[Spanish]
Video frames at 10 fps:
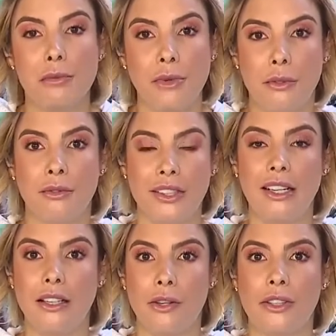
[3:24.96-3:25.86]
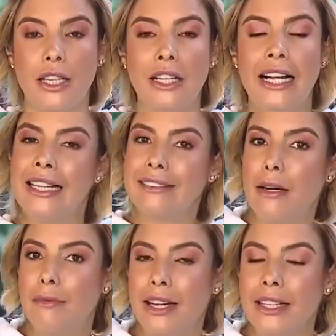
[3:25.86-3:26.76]
muchas preguntas alrededor del
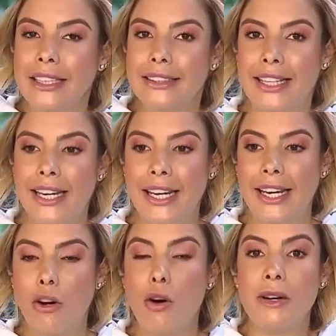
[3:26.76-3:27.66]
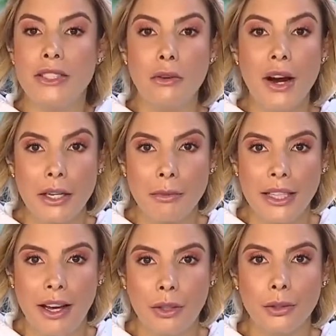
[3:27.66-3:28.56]
tema de cómo hacer un
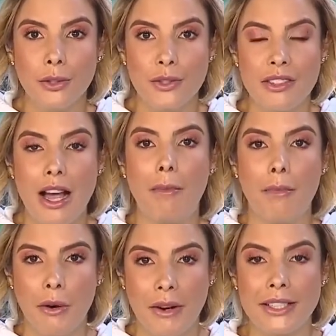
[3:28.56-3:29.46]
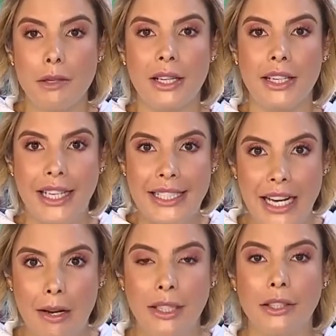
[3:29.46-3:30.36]
germinado, entonces aproveche para
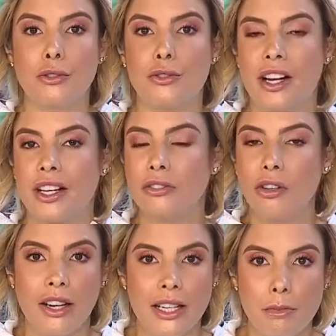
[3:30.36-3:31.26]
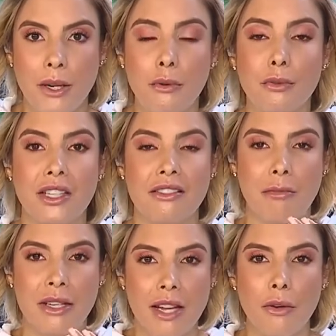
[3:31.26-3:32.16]
que llame, nos hagan todas las
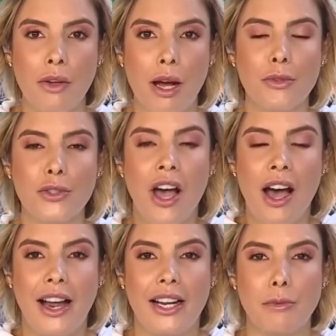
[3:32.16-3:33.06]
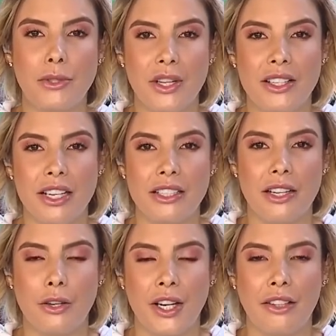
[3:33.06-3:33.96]
preguntas. También saludamos a las personas
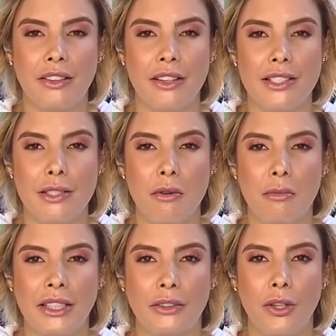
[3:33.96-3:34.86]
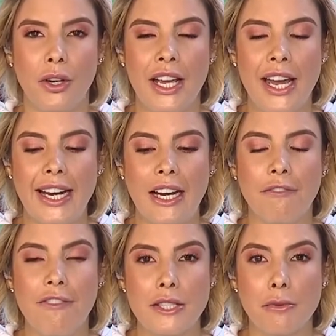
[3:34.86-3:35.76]
que se conectan en este momento
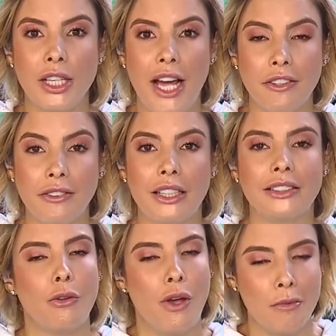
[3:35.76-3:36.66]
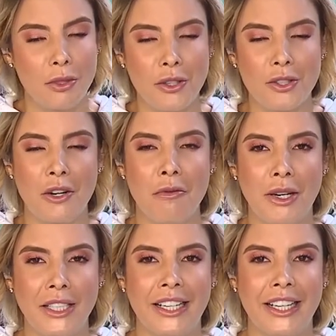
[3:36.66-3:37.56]
en el Facebook Live. Saludamos a nuestra
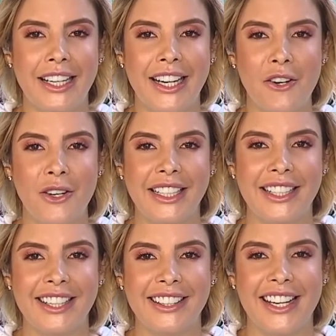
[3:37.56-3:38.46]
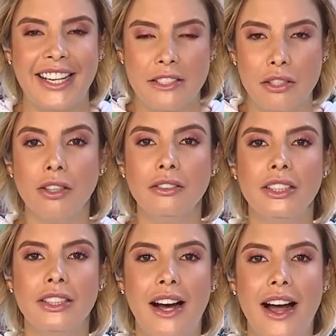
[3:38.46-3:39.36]
compañera Carolina que regresó